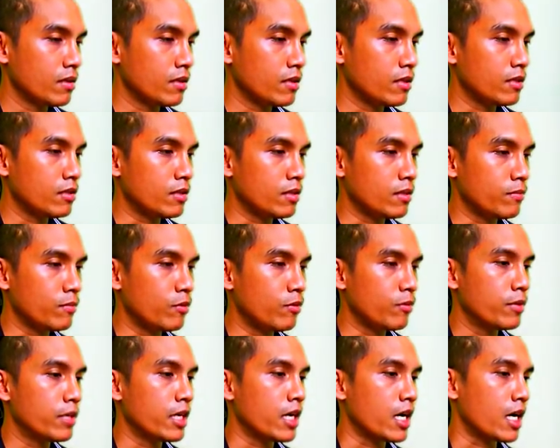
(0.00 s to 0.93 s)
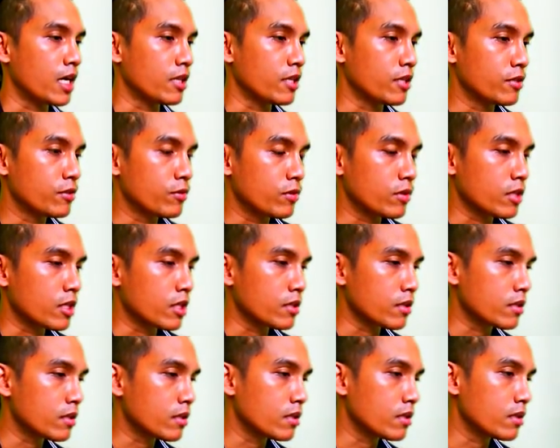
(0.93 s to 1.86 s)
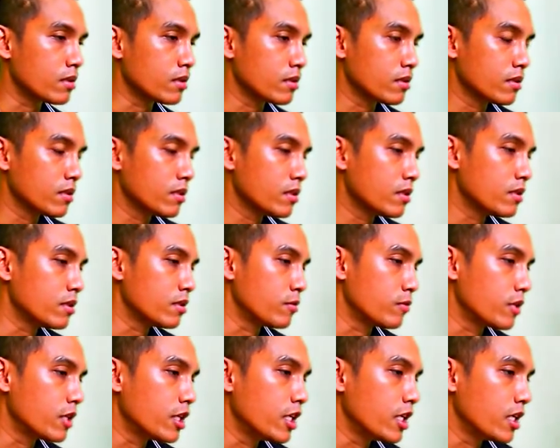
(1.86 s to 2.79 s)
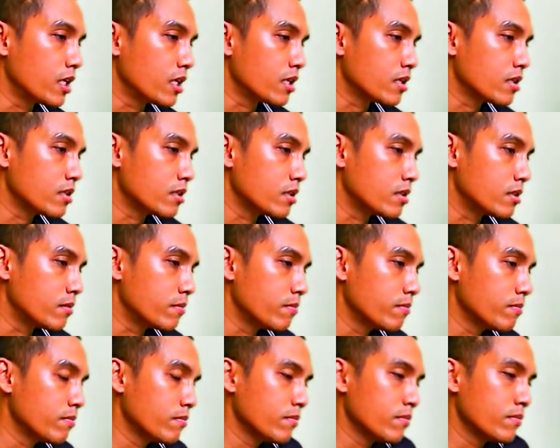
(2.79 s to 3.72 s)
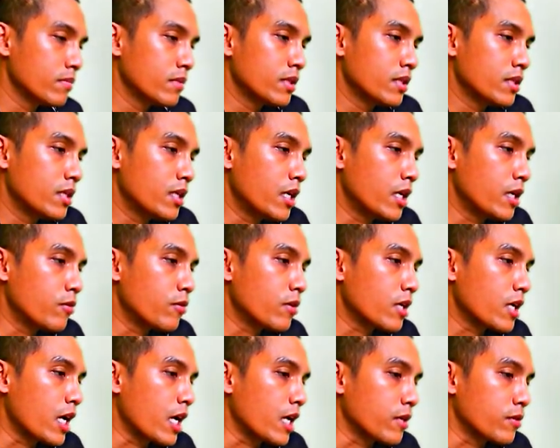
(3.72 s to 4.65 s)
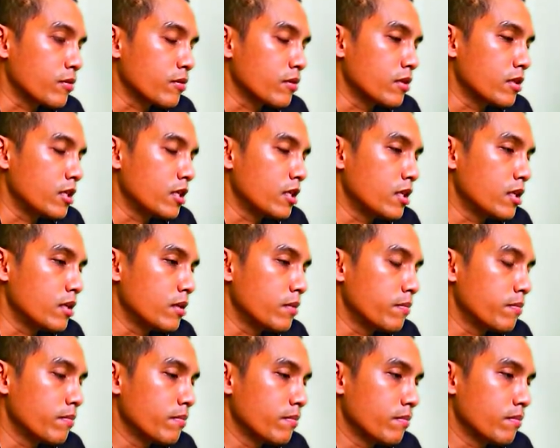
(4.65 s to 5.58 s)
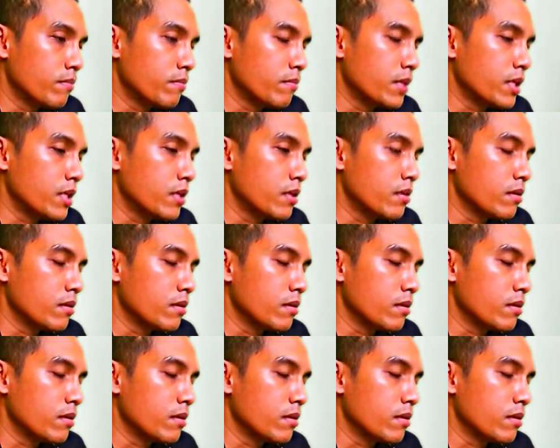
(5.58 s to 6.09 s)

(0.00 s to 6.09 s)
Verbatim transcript: จริงๆผู้บริหารในช่วงนั้นก็ถือว่าดีก็คือให้โอกาสคนที่ไม่